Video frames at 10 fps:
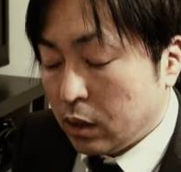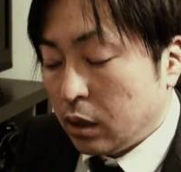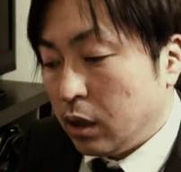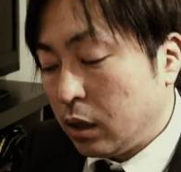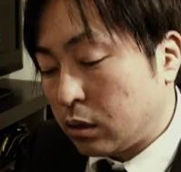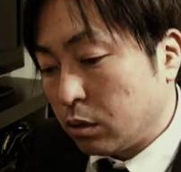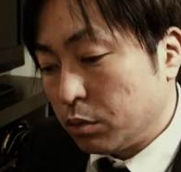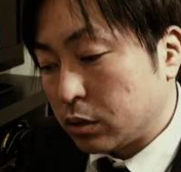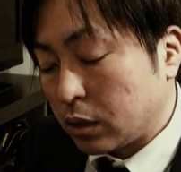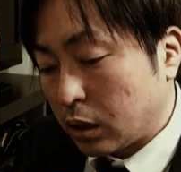はあって
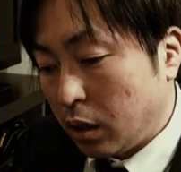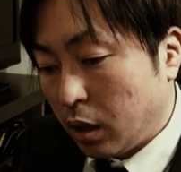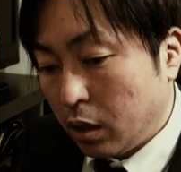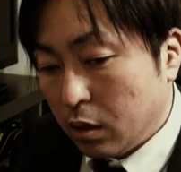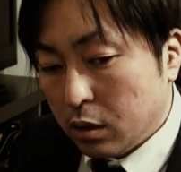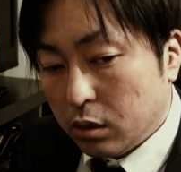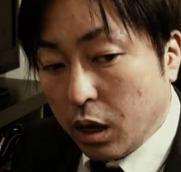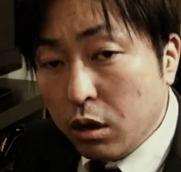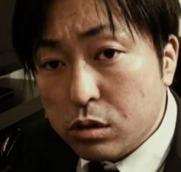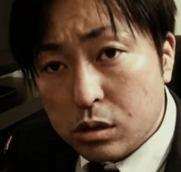思ってたら
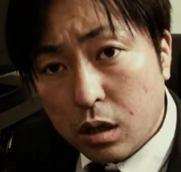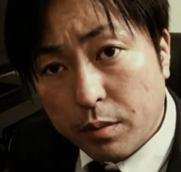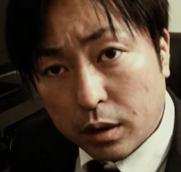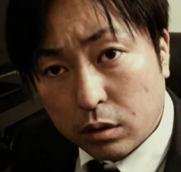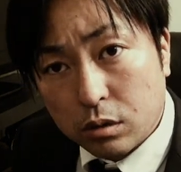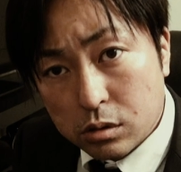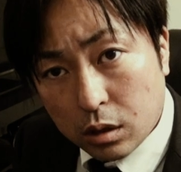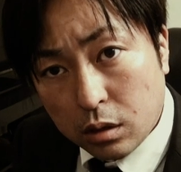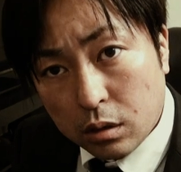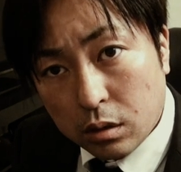ライフセーバーだったんですね